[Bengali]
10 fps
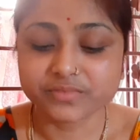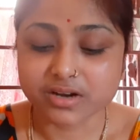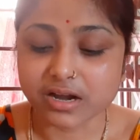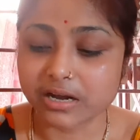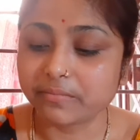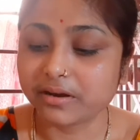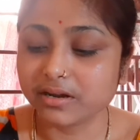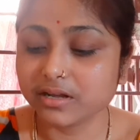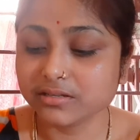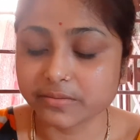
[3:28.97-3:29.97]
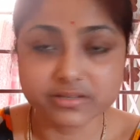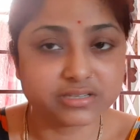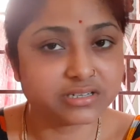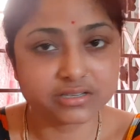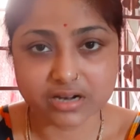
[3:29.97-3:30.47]
রান্না বান্না তারপর
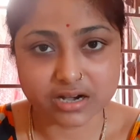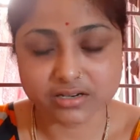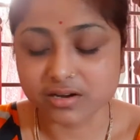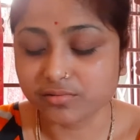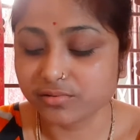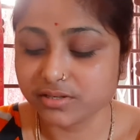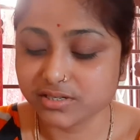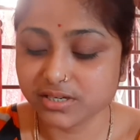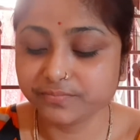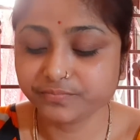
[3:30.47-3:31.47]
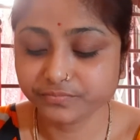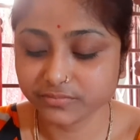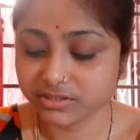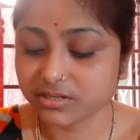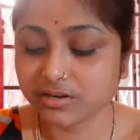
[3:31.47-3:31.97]
নিজে স্নান টান করেছি
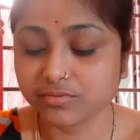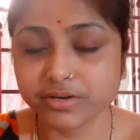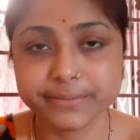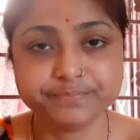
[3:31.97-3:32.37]
স্নান করে